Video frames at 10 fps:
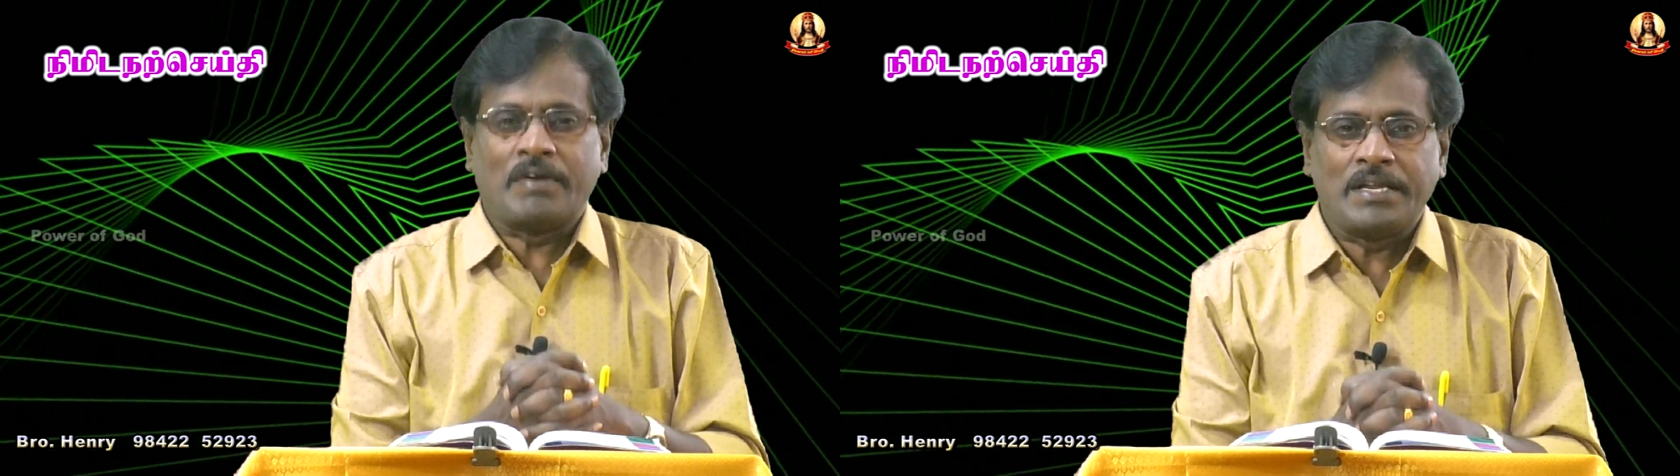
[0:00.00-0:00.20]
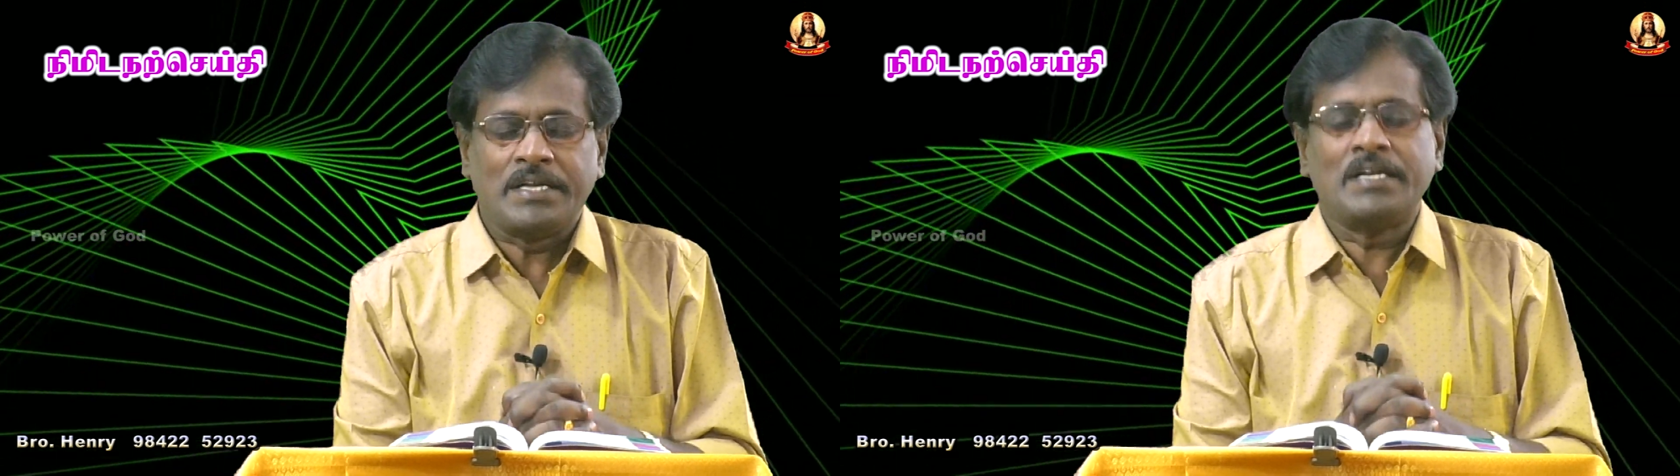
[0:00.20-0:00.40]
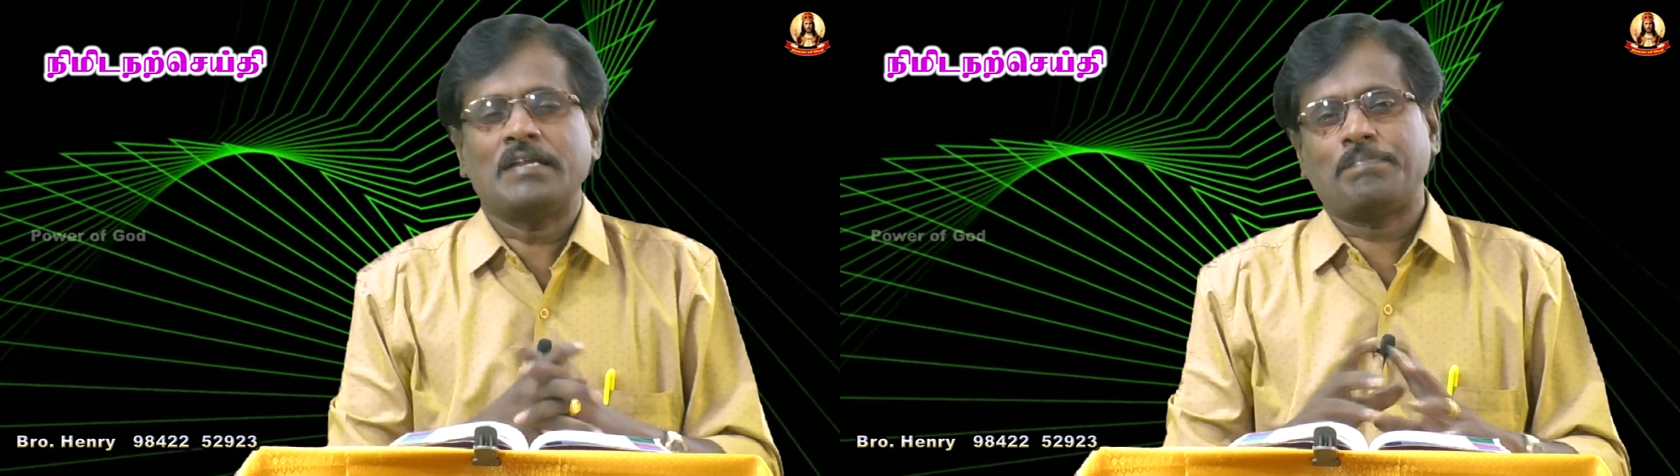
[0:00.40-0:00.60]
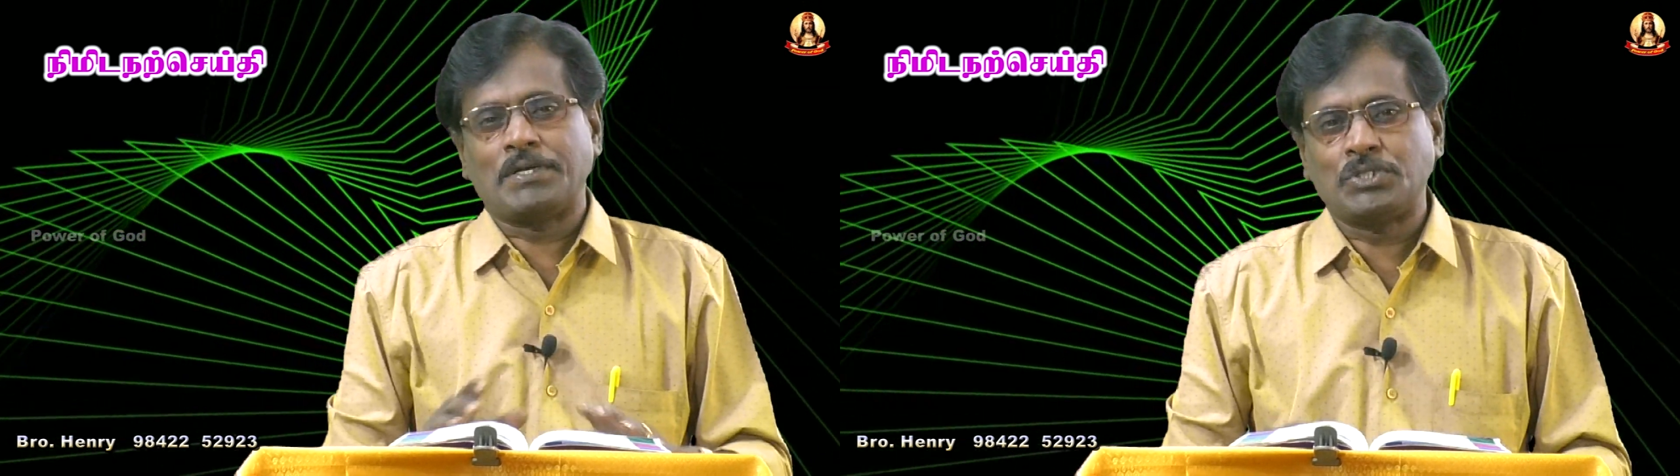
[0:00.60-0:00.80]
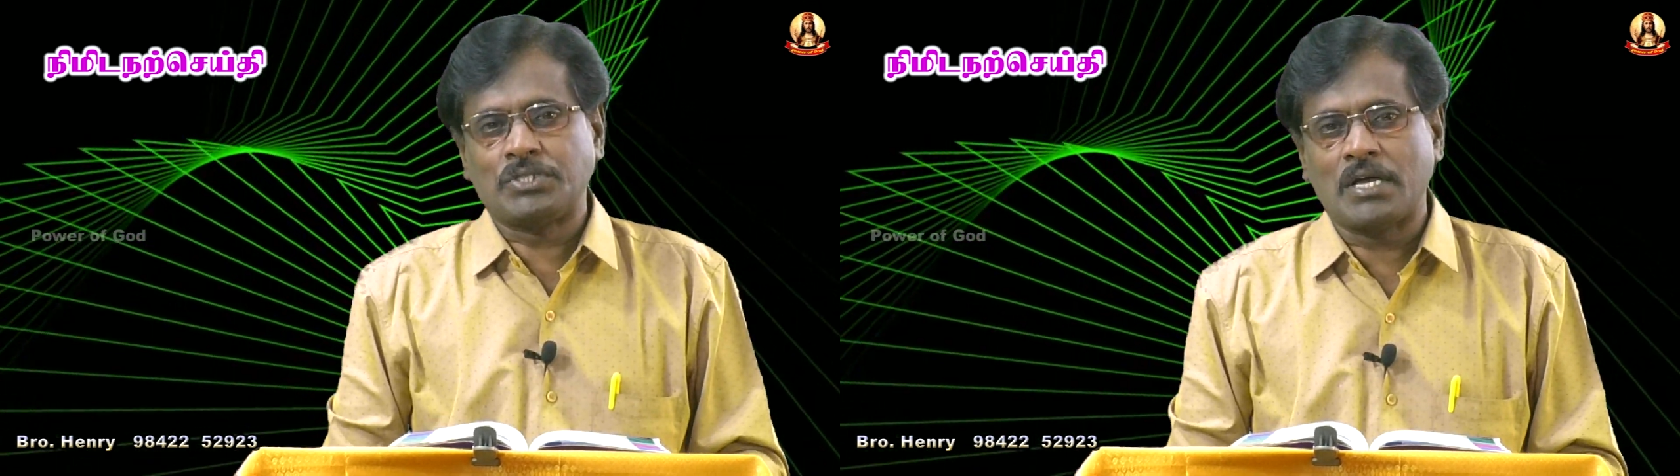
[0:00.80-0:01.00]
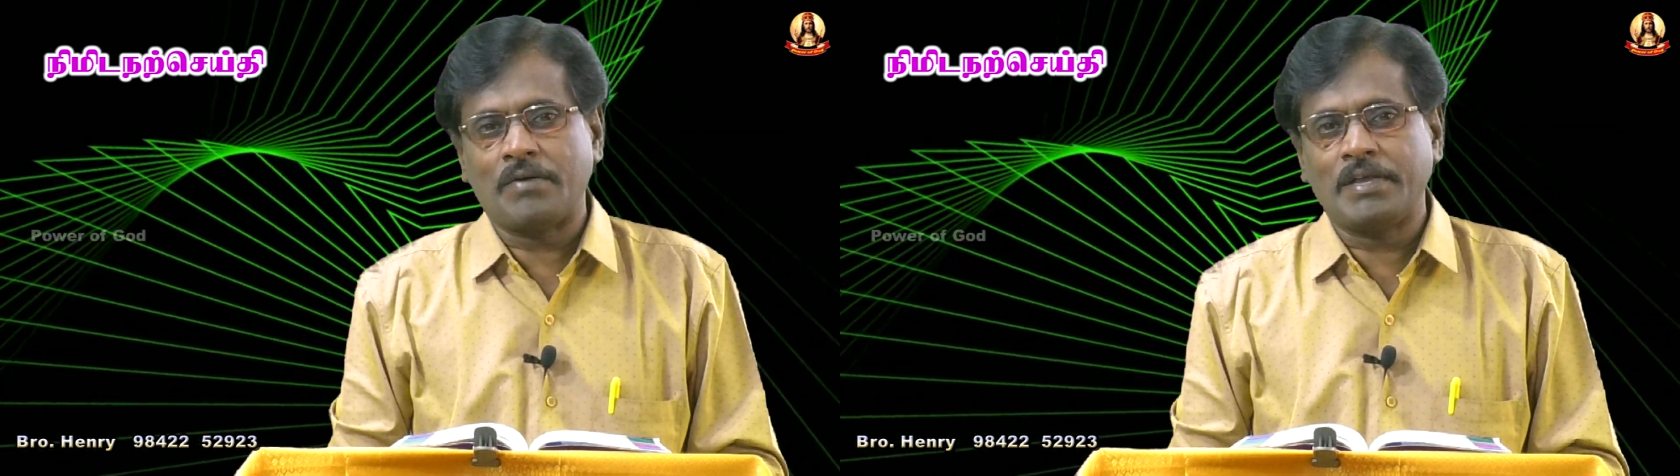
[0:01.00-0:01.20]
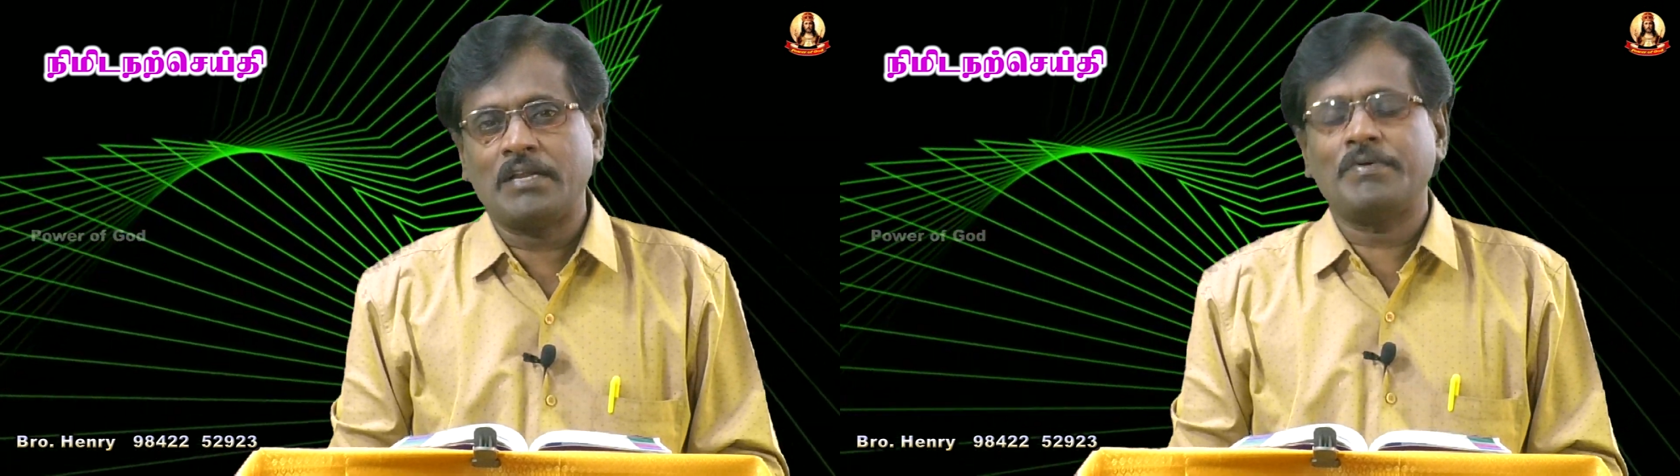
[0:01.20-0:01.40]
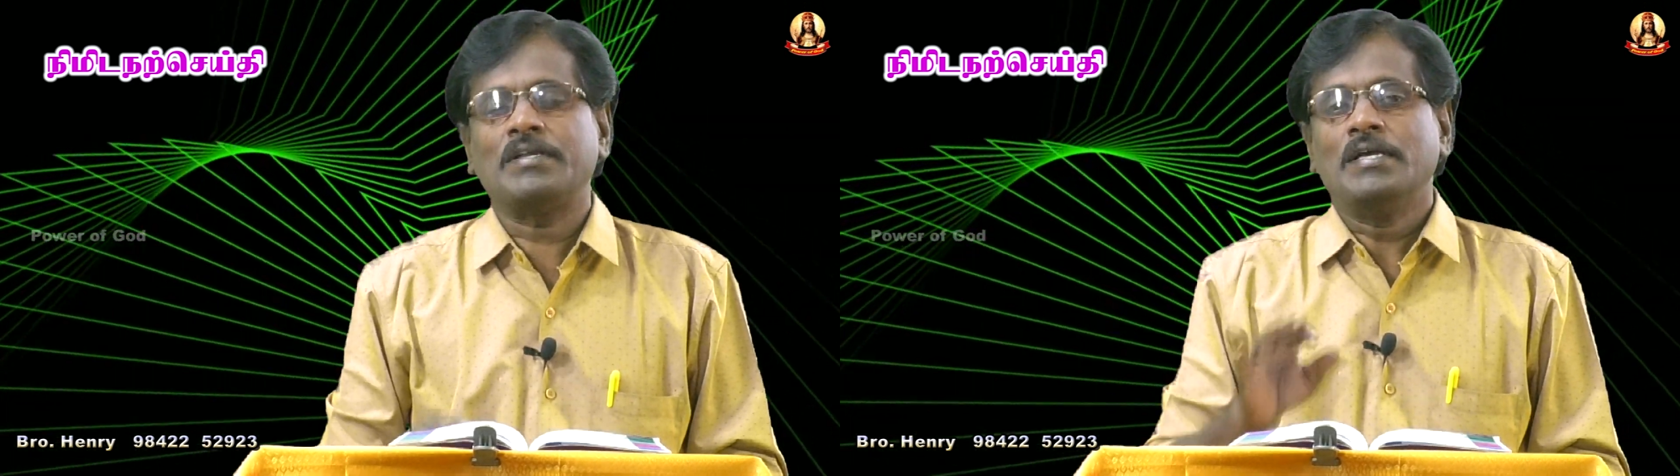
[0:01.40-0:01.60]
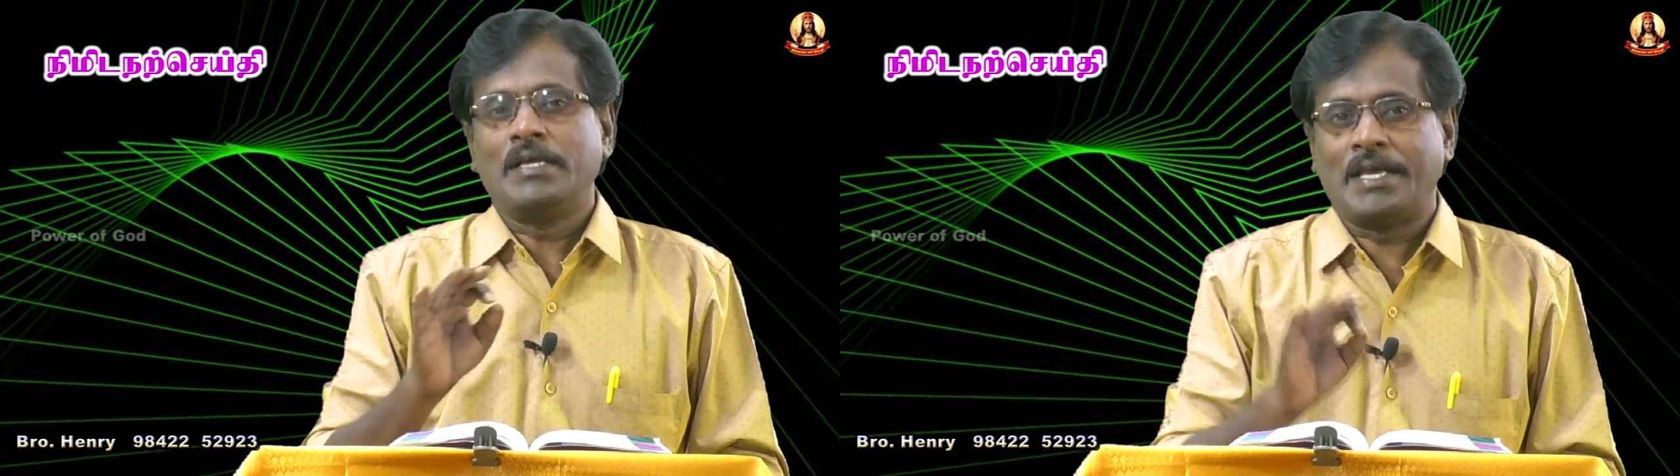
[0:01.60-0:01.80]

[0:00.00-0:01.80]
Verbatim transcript: வருகின்ற பரிசுத்தாவியானவர்